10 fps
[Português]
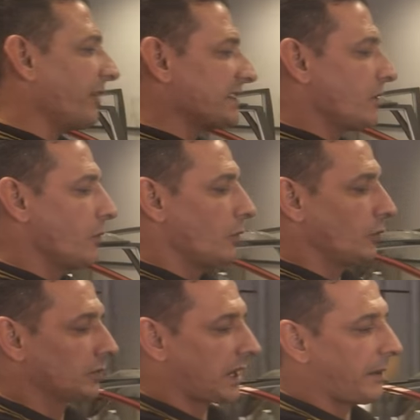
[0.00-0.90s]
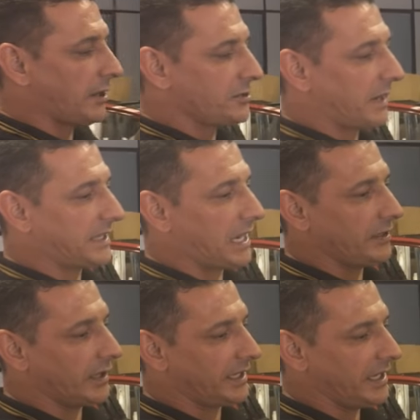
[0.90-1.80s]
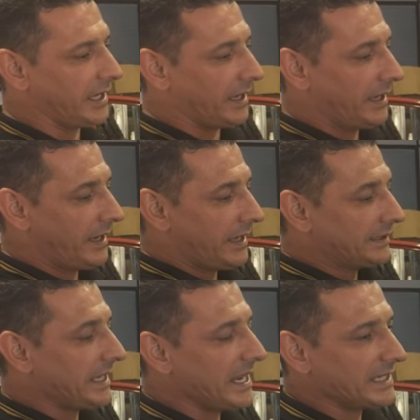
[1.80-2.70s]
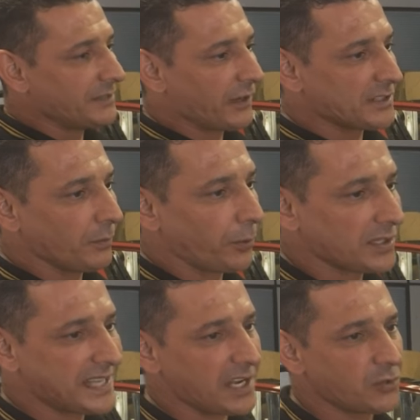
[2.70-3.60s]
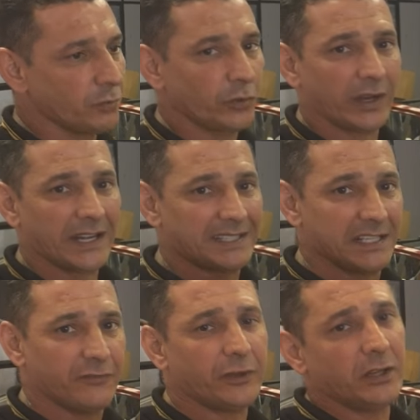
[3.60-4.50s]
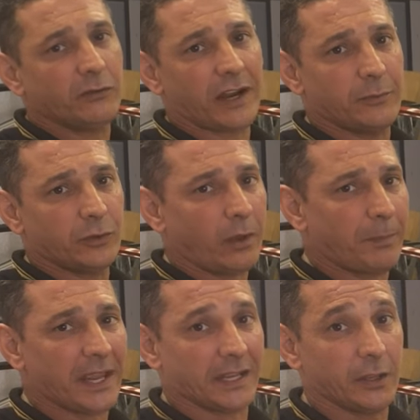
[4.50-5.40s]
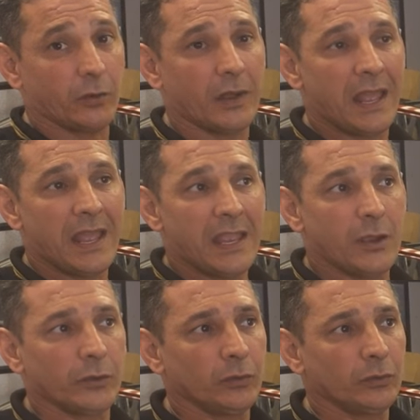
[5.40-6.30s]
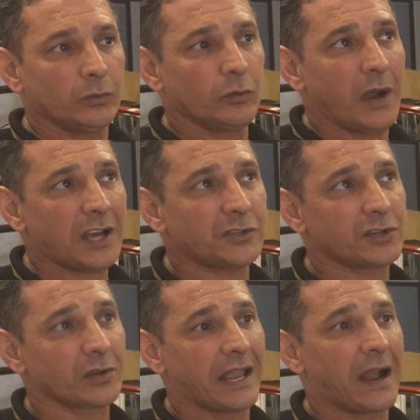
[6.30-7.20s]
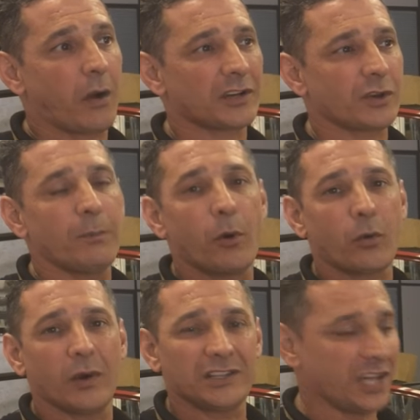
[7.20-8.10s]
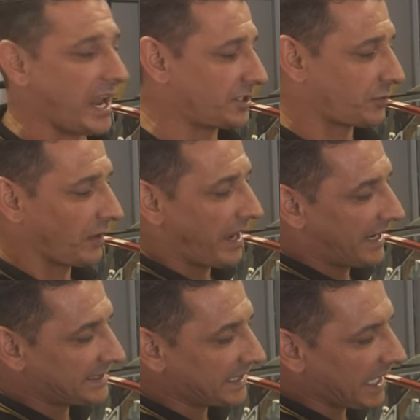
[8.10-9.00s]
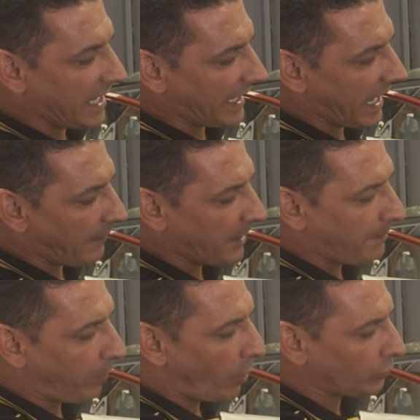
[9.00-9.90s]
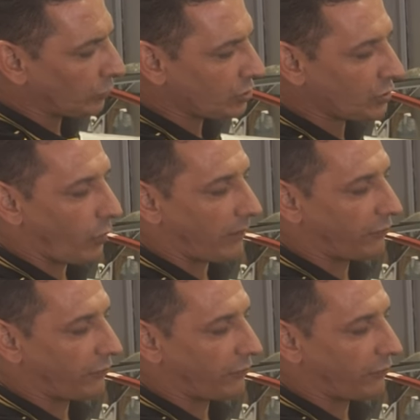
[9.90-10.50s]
fazer um, um trabalho de martelinho aqui, teria que se fazer um processo muito agressivo que não vale muito a pena. Eu, eu não, não acho isso legal, acho que é um pouco antiético. Você teria que abrir pontos com a